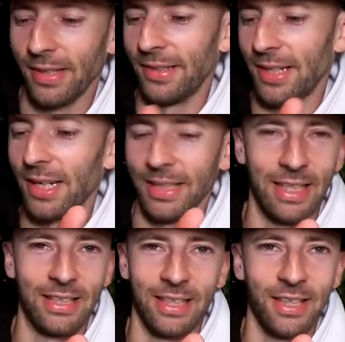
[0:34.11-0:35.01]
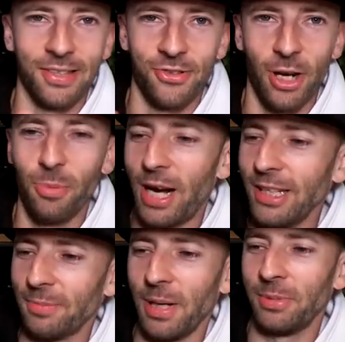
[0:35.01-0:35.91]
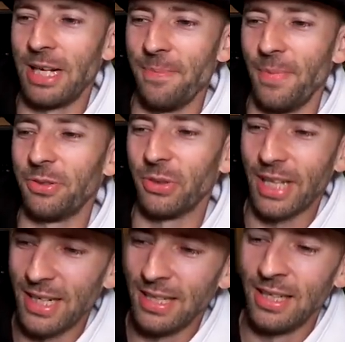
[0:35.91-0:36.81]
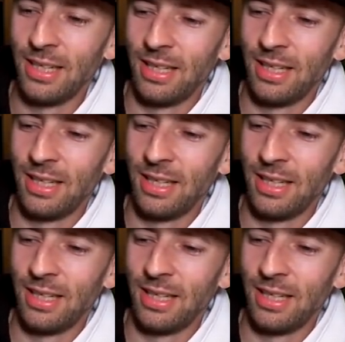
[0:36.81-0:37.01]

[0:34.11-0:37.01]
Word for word: Ist klar, da geht der ganze Staub, alles bleibt kleben. Also dann,